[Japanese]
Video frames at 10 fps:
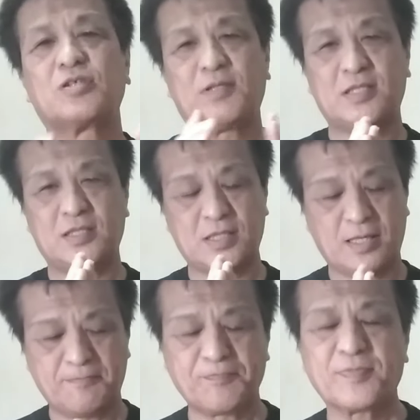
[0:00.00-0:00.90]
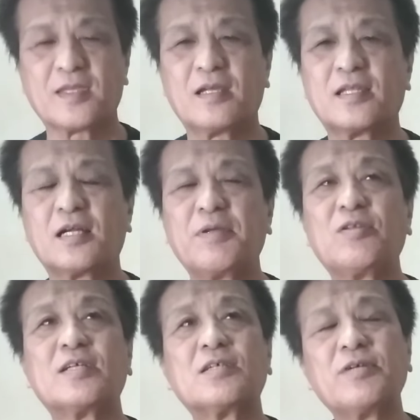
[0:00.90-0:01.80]
すいませんでしただから
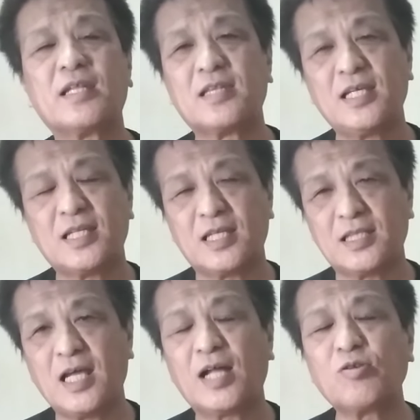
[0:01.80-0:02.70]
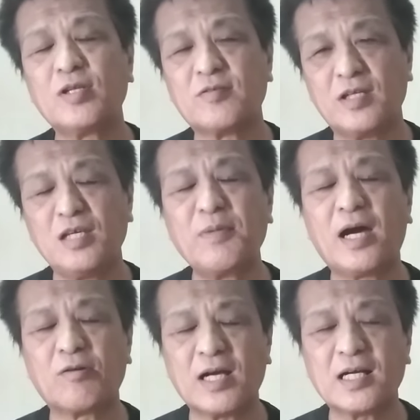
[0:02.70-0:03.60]
弁当屋さんをやっていただいてあとですね
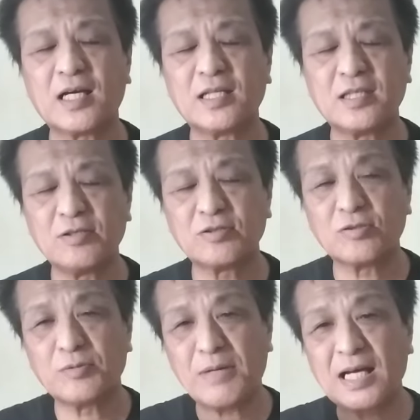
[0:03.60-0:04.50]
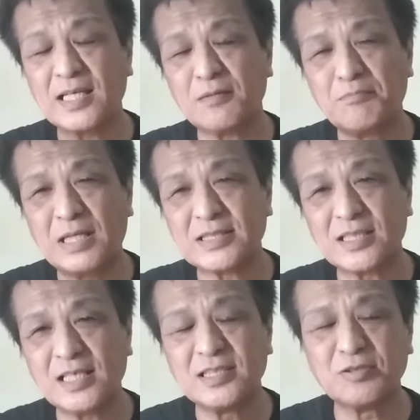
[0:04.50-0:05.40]
今あの掲げてるこの
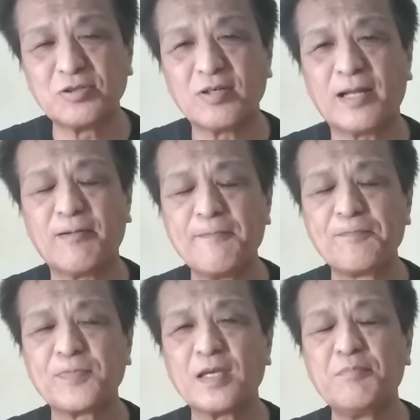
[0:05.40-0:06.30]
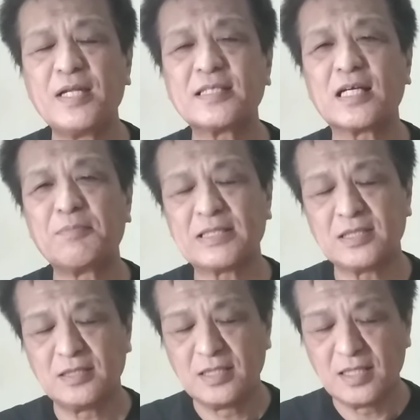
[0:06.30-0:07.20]
マーチャンダイジングっていうかあの皆さんが、
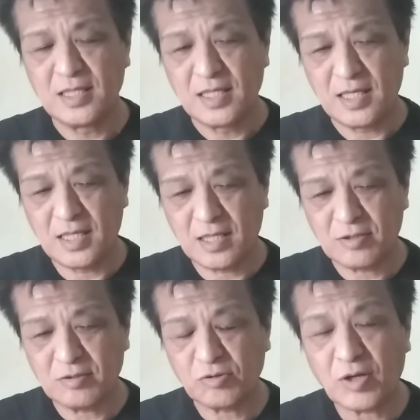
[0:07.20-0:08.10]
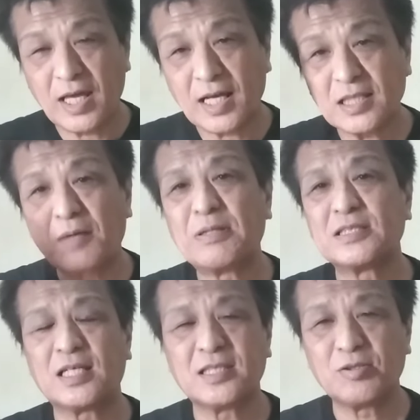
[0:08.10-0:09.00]
ま、えーと、捉え方が
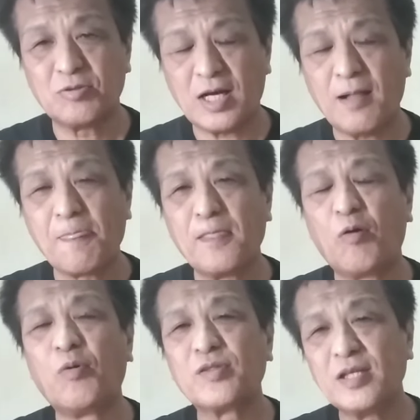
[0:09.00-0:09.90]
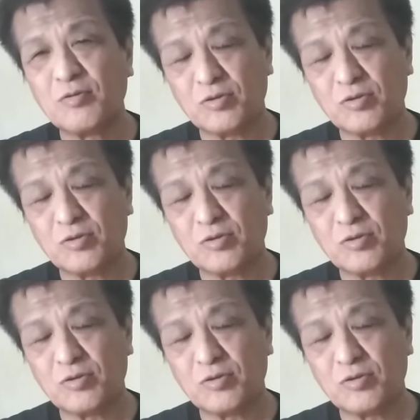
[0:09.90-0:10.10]
間違ってるとか思っ